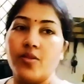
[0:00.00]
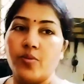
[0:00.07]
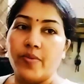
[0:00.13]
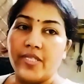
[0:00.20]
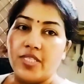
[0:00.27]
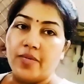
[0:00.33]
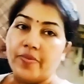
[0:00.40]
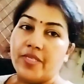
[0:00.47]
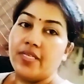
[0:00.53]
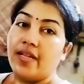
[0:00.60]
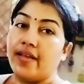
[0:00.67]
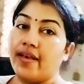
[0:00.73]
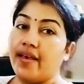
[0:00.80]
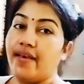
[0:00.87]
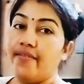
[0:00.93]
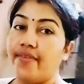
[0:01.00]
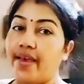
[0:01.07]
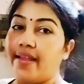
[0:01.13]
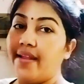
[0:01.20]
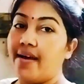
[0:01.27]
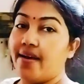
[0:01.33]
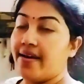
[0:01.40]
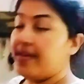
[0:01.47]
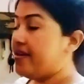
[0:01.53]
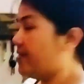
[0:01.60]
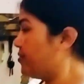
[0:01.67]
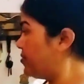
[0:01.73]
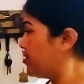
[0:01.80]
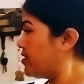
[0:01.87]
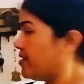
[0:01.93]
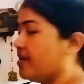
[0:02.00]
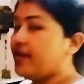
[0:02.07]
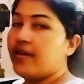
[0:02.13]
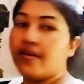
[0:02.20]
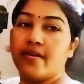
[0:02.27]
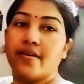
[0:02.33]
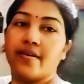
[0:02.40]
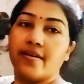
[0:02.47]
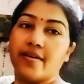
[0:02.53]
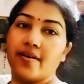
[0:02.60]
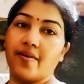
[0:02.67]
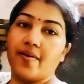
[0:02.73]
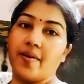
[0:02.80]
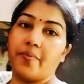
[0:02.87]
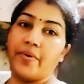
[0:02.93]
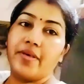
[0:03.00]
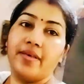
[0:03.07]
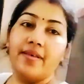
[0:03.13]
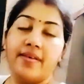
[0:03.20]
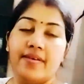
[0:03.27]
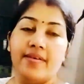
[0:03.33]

तो बच्चे भी चले गए वैन आ गई है उनकी और अभी